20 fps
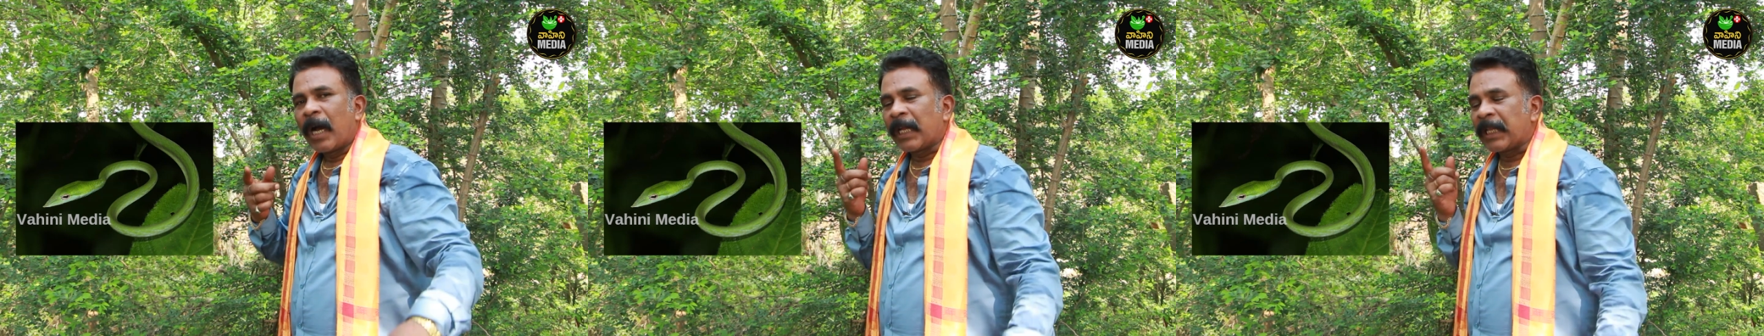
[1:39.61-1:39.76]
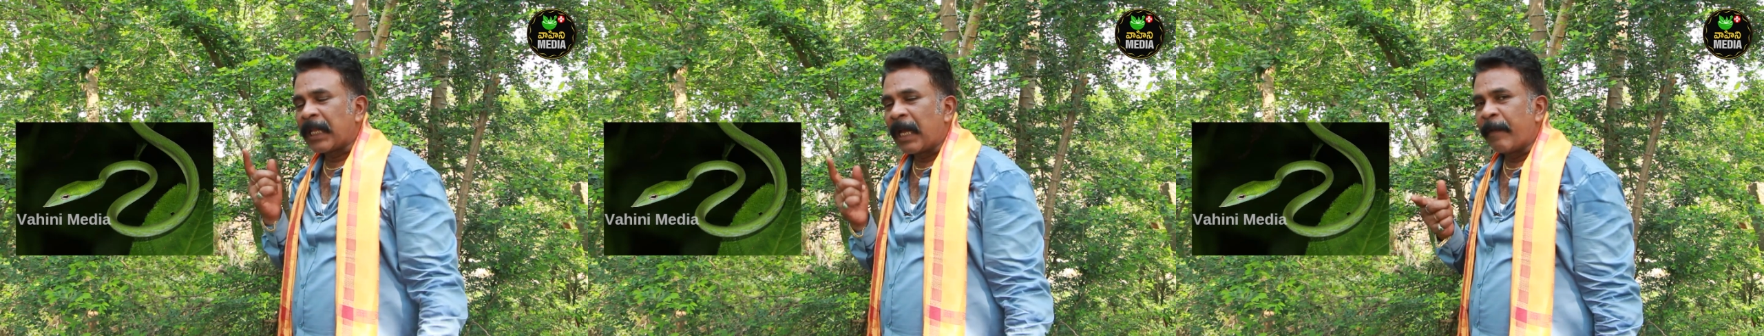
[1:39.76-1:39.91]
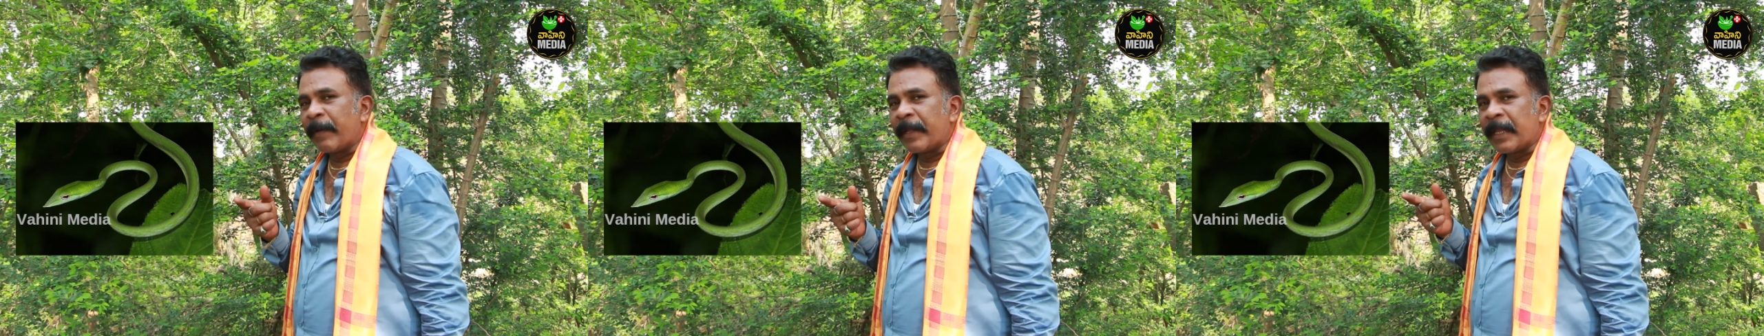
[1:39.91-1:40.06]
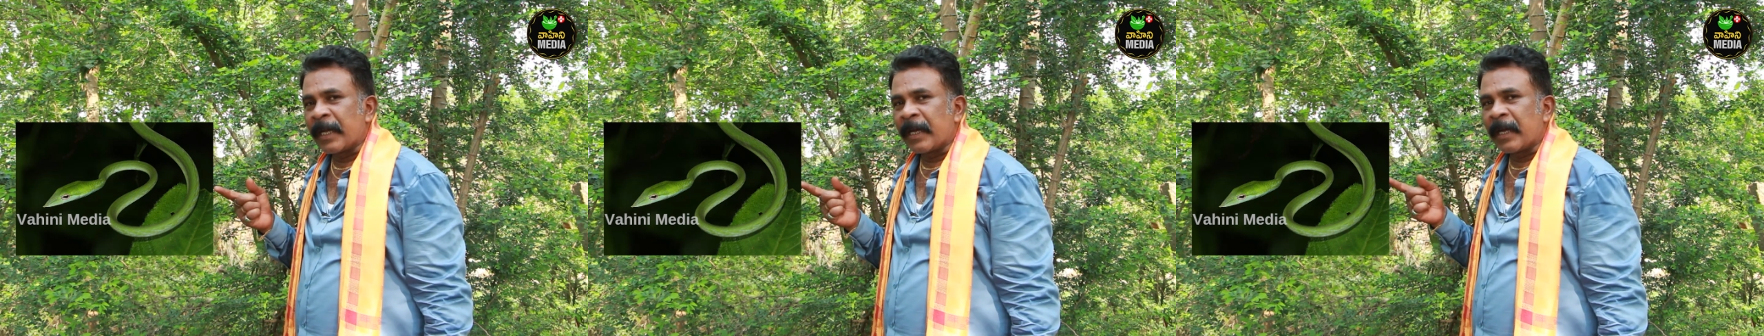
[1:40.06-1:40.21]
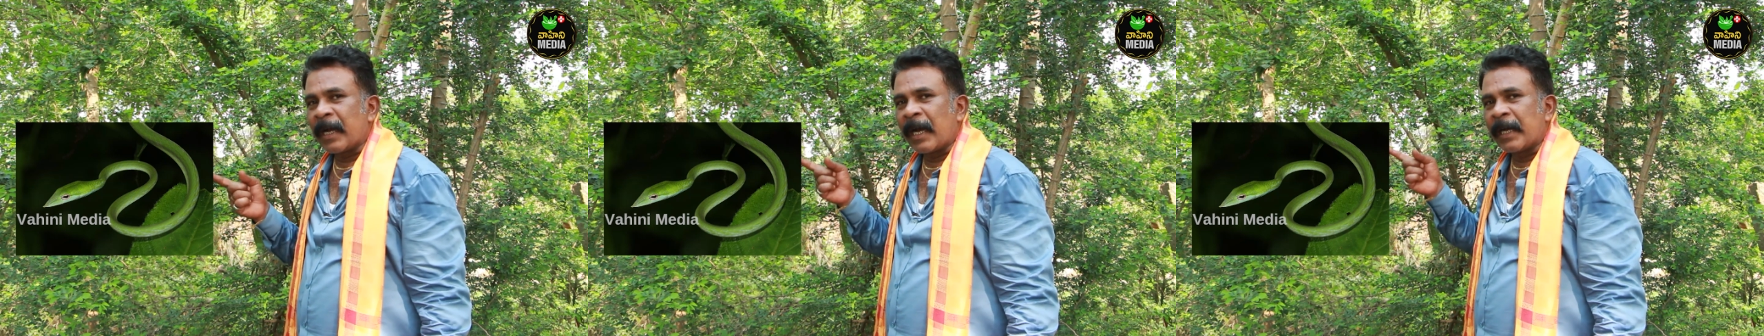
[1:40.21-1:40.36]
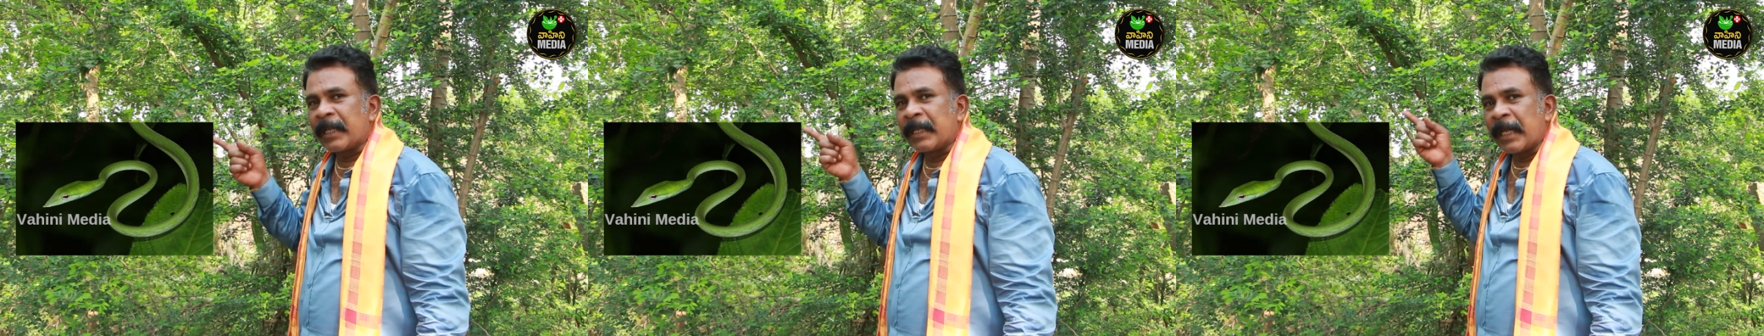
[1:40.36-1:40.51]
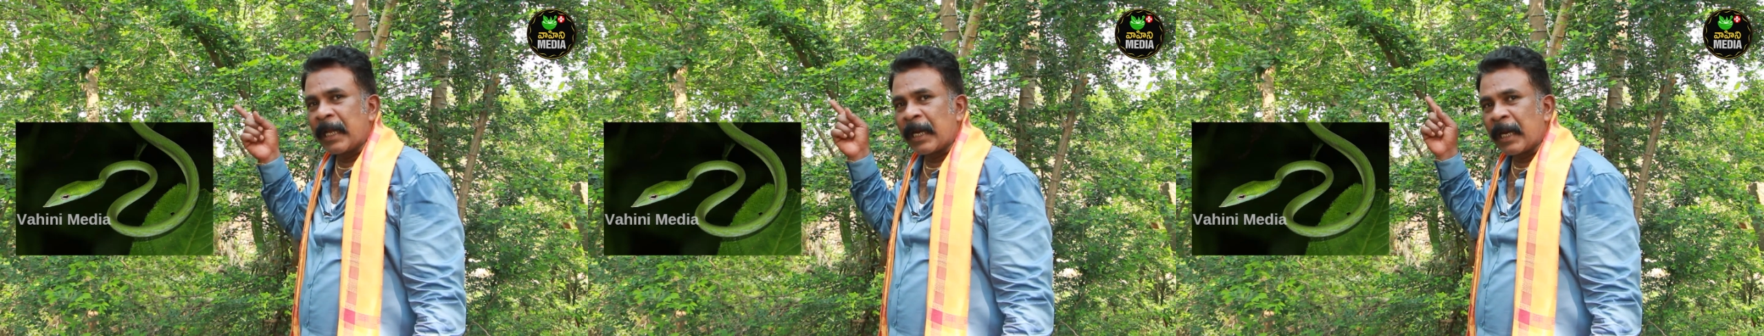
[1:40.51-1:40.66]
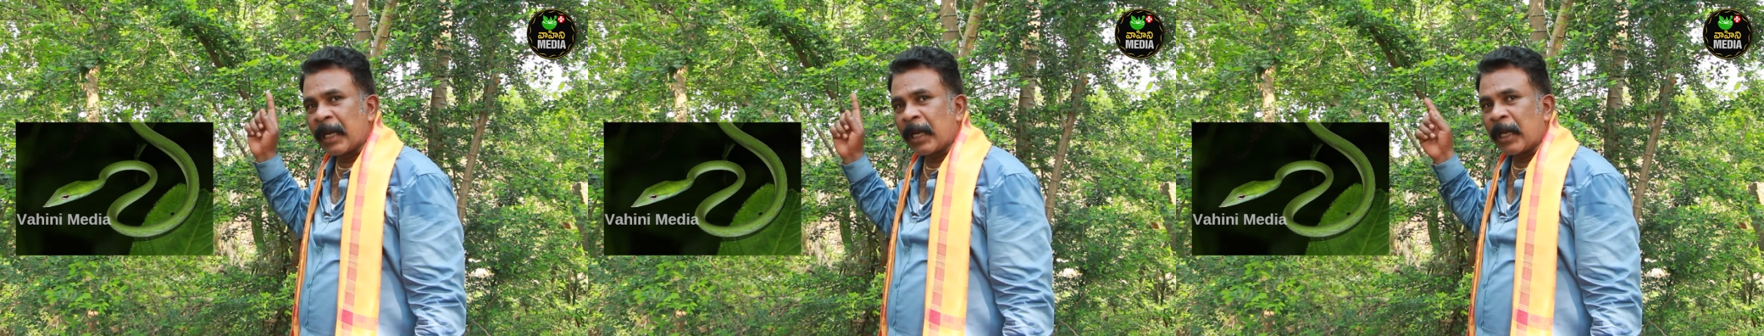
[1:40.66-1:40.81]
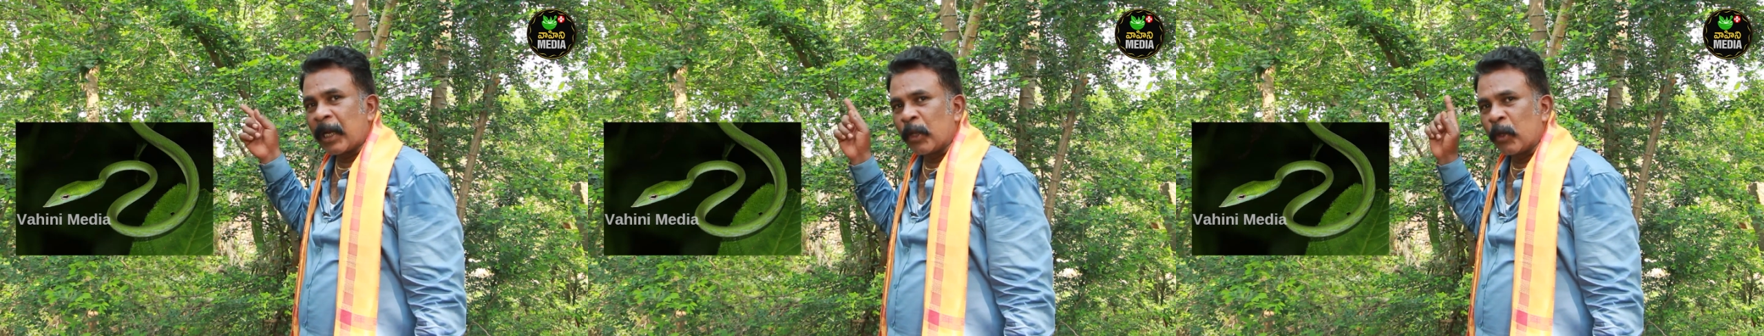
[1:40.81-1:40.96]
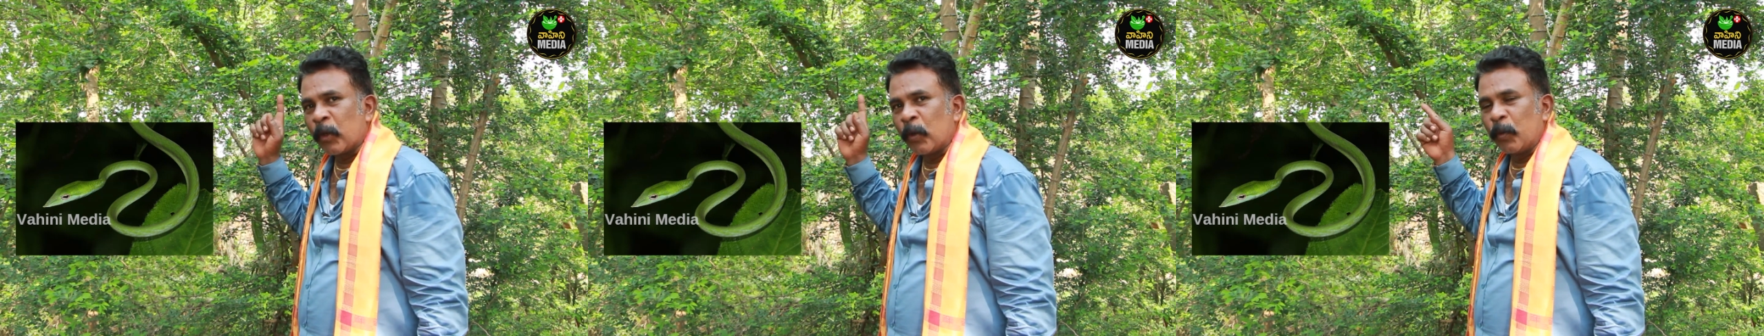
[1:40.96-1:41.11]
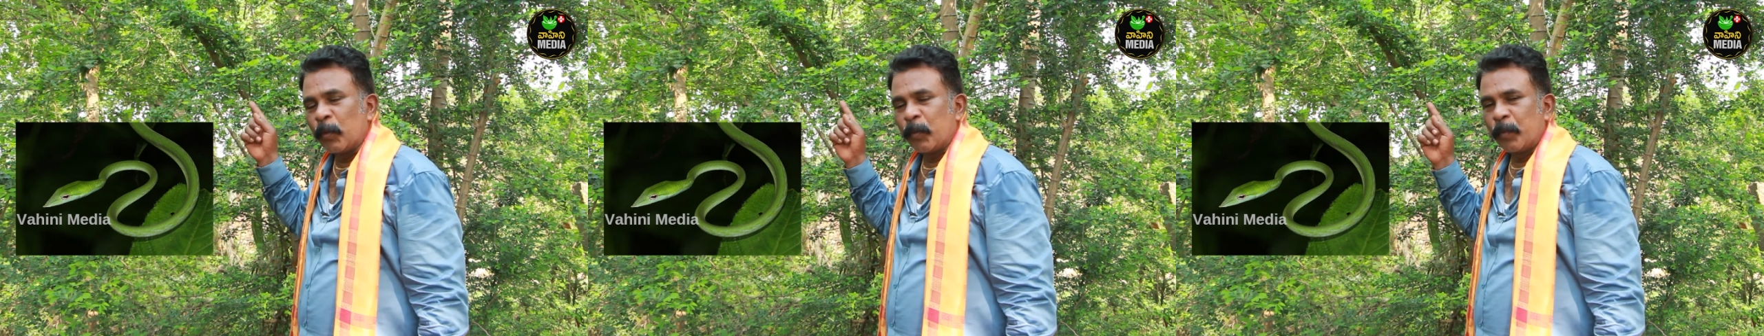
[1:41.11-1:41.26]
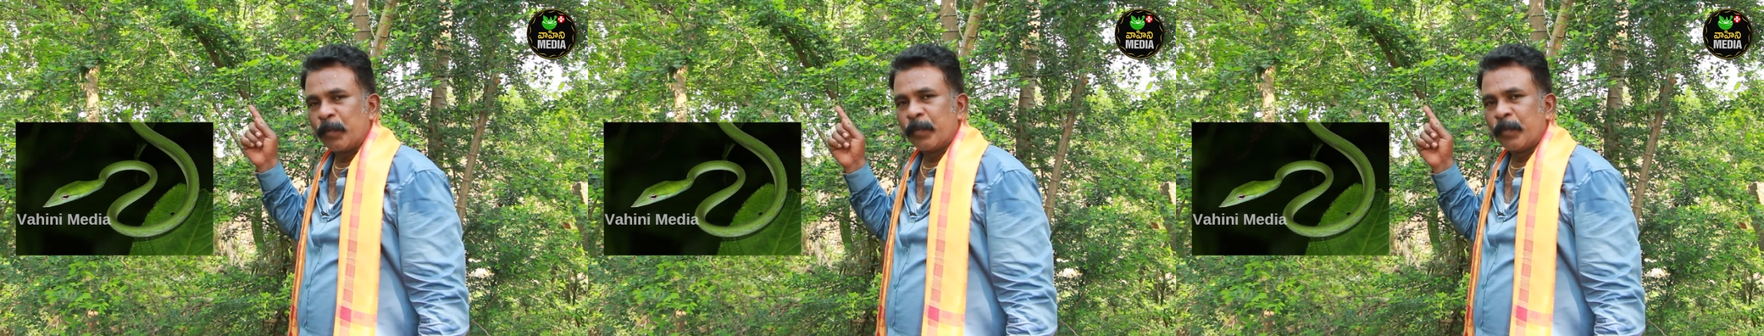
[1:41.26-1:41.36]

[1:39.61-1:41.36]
అదేవిధంగా ఇది వెళ్ళగలదు